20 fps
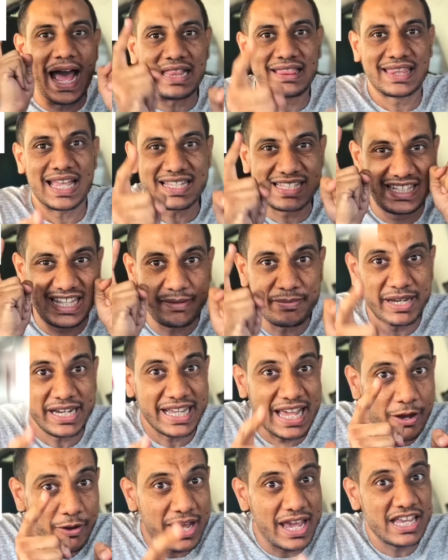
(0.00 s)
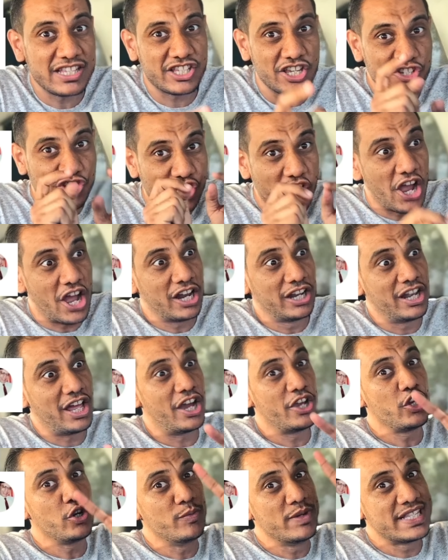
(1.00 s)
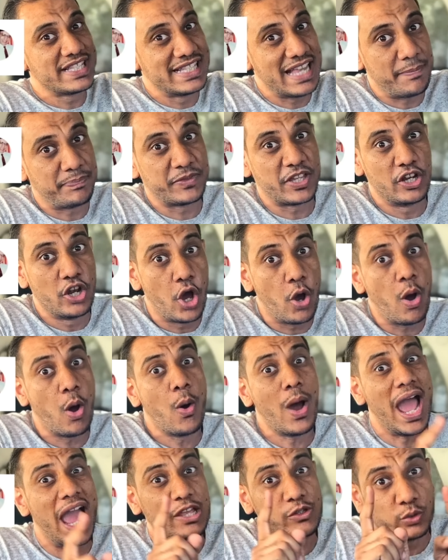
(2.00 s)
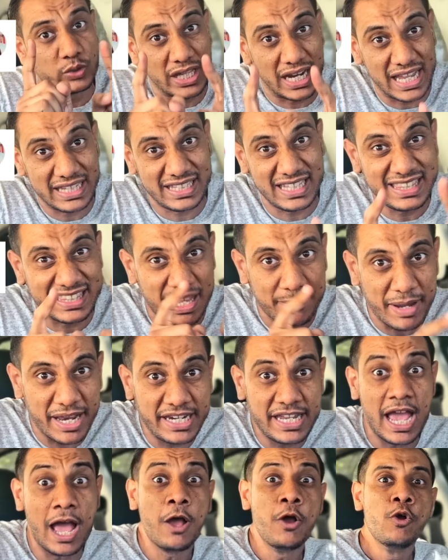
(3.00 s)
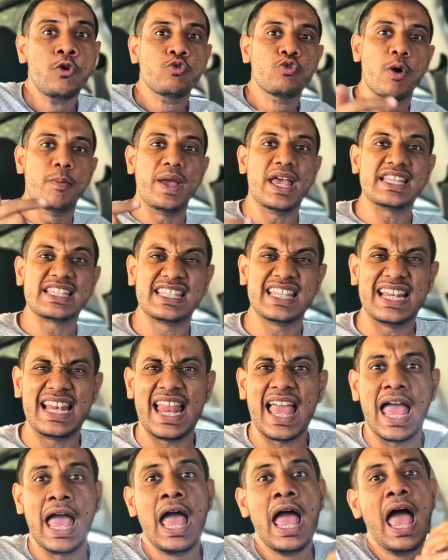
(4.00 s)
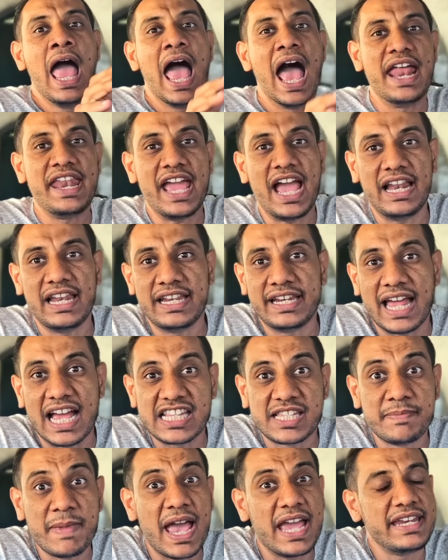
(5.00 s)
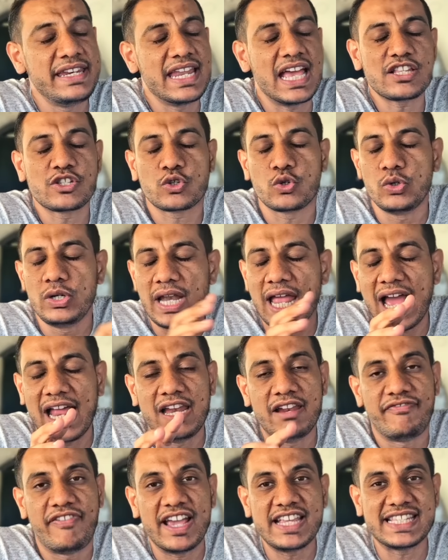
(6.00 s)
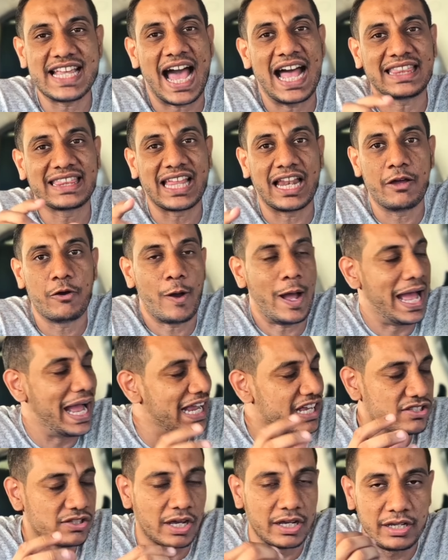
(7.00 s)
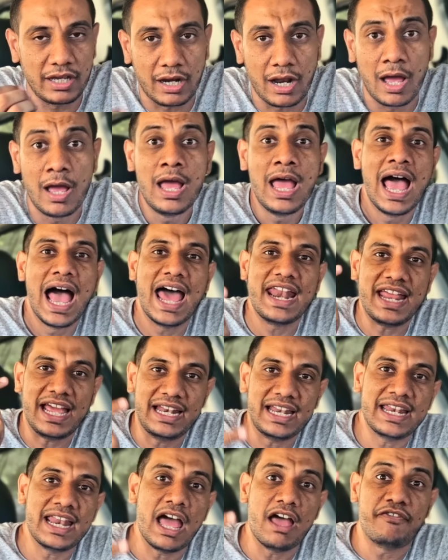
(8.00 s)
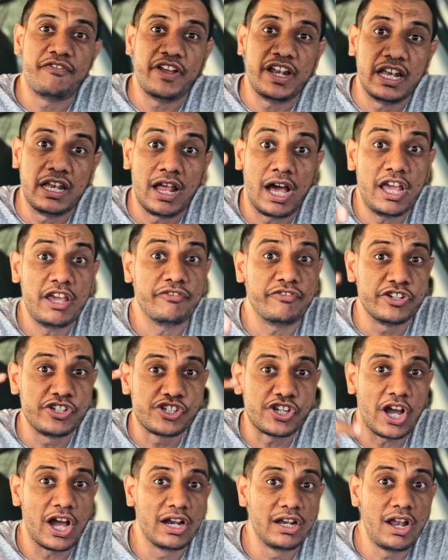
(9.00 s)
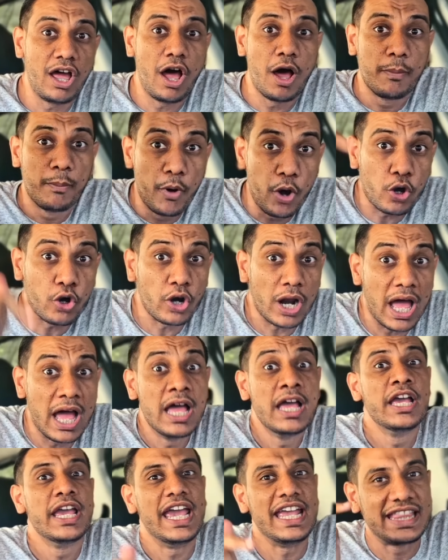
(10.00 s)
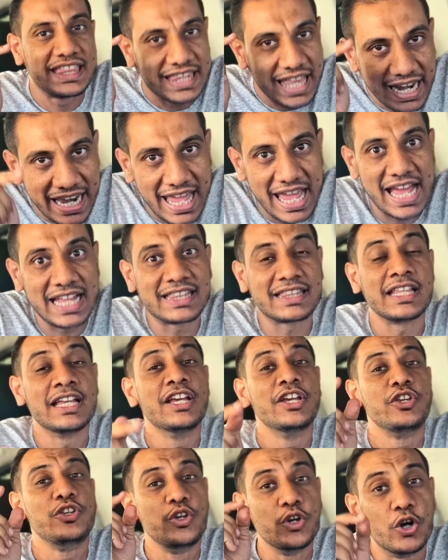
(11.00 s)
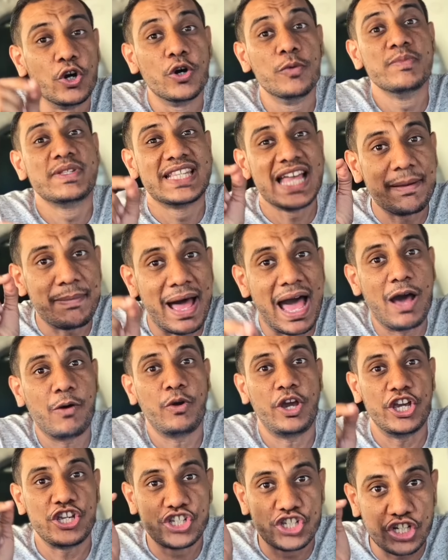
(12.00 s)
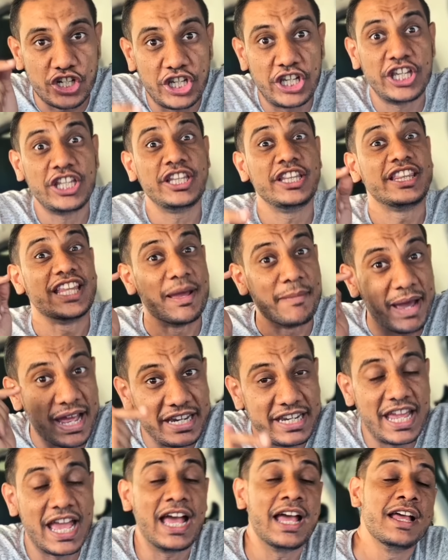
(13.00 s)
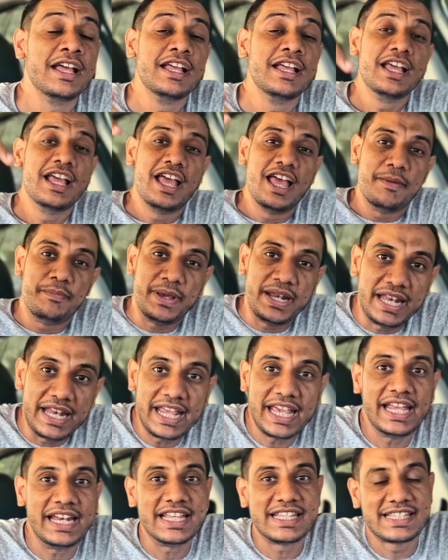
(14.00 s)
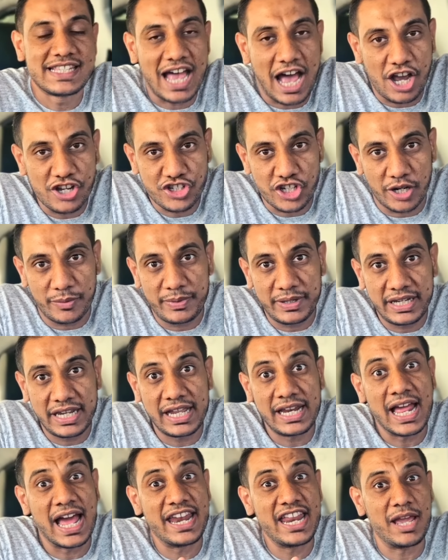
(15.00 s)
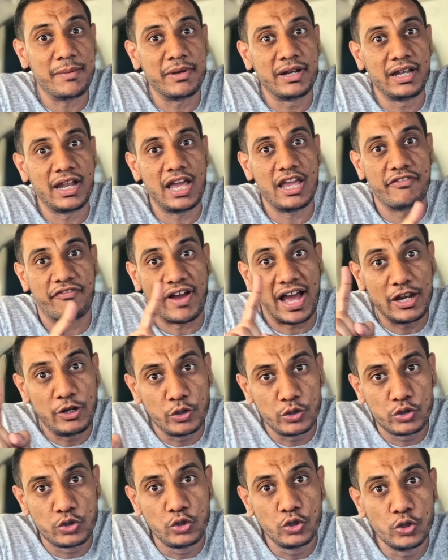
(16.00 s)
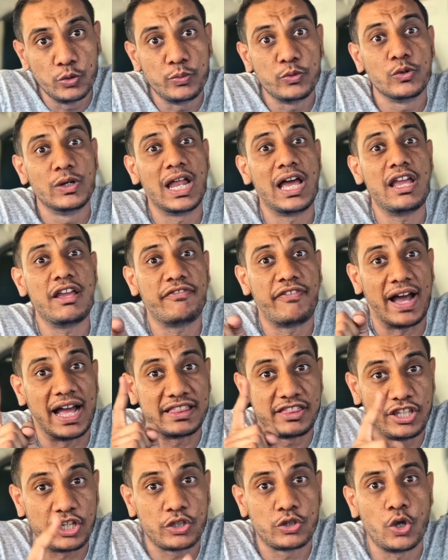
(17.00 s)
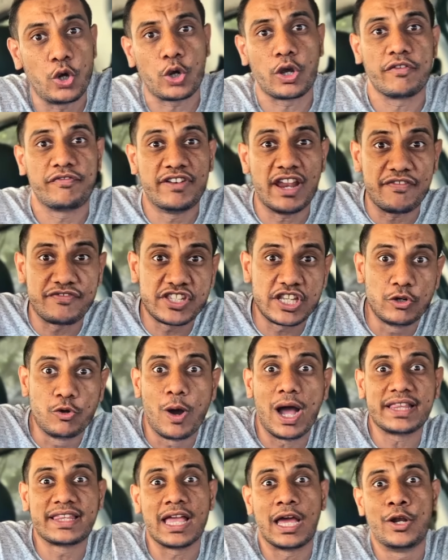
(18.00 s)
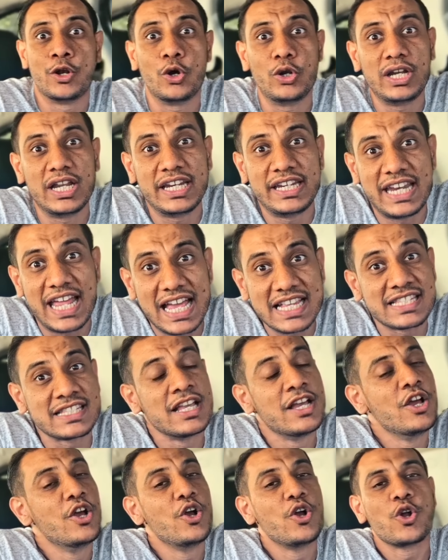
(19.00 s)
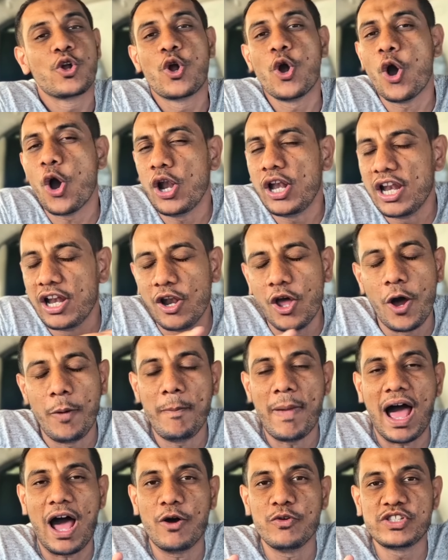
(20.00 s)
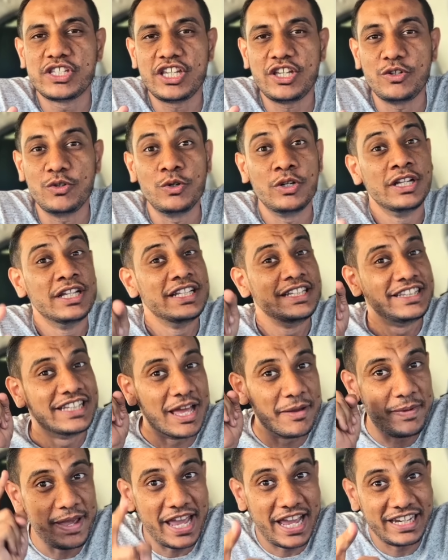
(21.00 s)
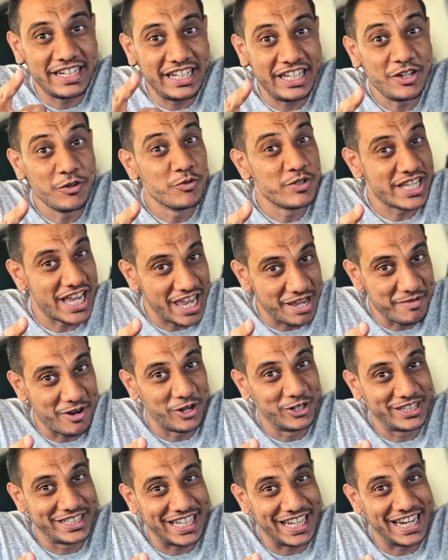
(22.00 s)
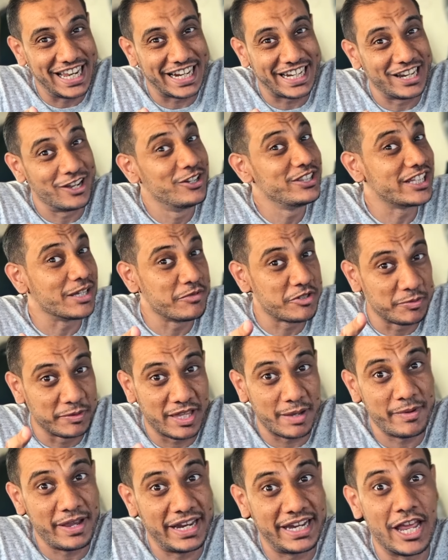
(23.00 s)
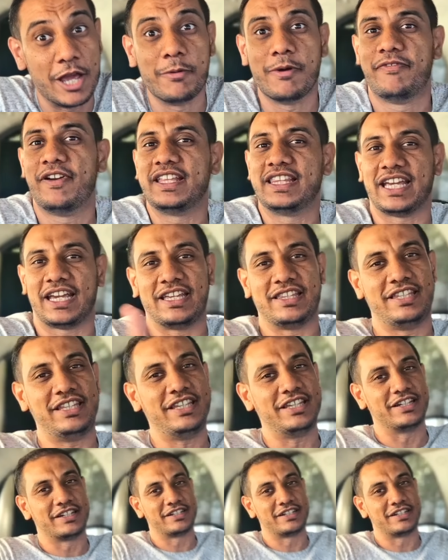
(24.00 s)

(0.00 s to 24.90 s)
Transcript: تسليم الجوائز ان شاء الله يوم السبت اللي هو 31 8 وباذن الله هنعلن اسماء الناس كلها اللي فايزه حتى لو حاجه صغيره هنعلنها في اللايف ان شاء الله بكره الثلاث يوم 27 8 بالليل الساعه 10 بالليل هنعمل لايف على اليوتيوب ولايف على التيك توك في نفس الوقت هنقول للناس كل اللي هم عاوزينه تابعني وزي ما قلت لك لو انت مش متابعني يبقى فايتك كتير